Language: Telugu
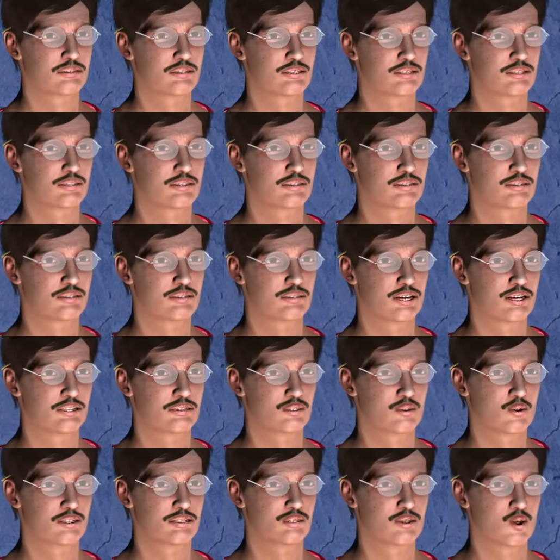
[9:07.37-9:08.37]
పిల్లలు
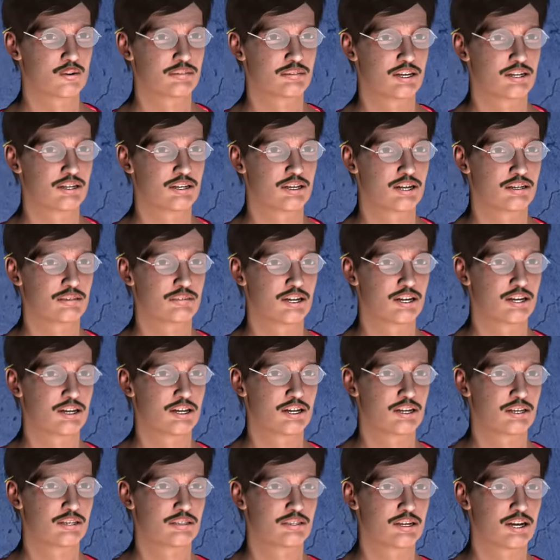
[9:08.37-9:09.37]
భయపడుతూ సరిగ్గా అన్నం
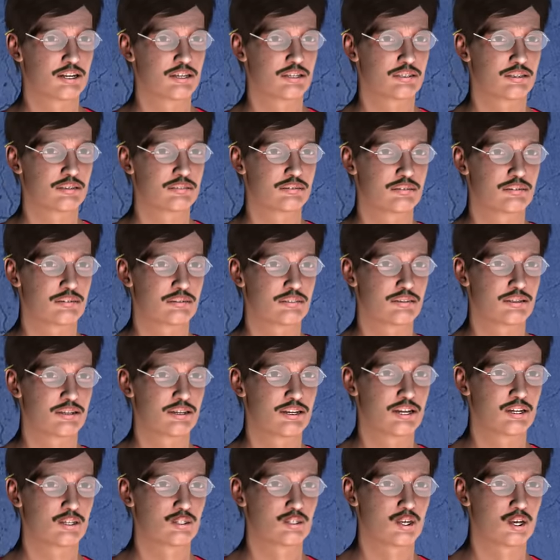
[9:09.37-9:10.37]
తింటం లేదు
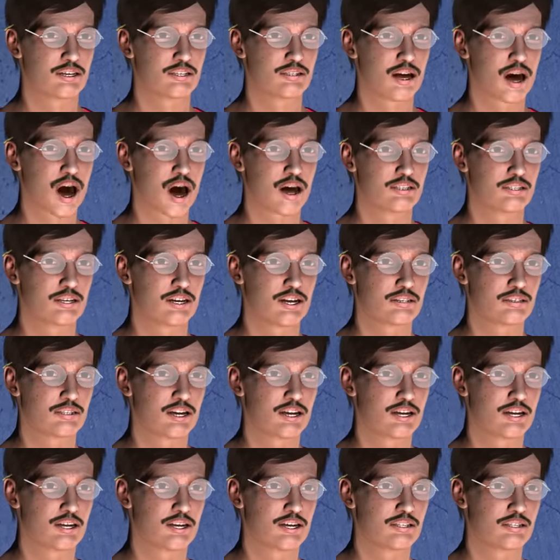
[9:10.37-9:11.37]
హుషారుగా
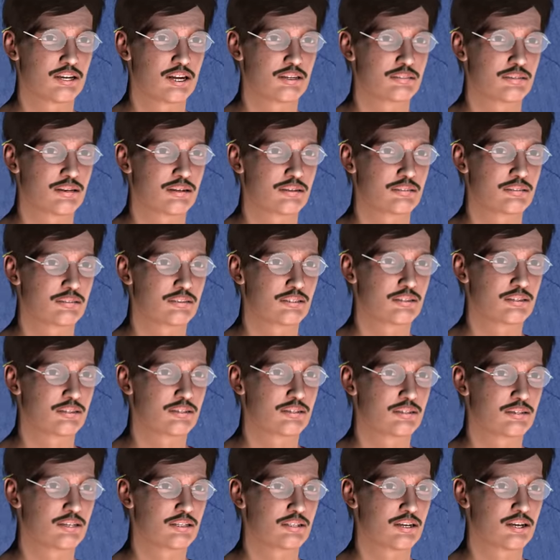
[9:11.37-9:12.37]
ఉండటం కూడా లేదు
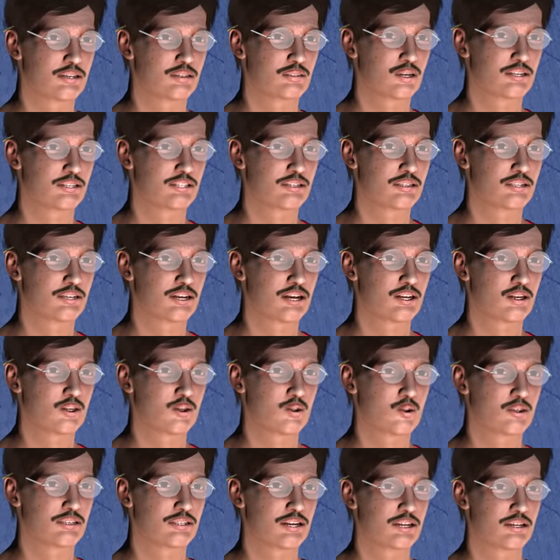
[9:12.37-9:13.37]
దయచేసి మీరు
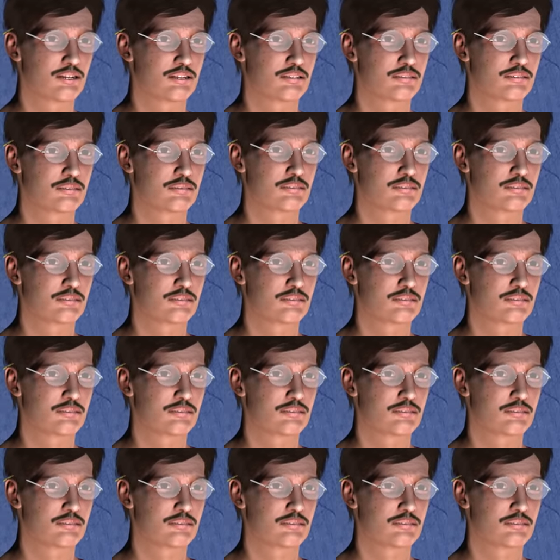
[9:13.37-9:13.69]
వెళ్ళిపోండి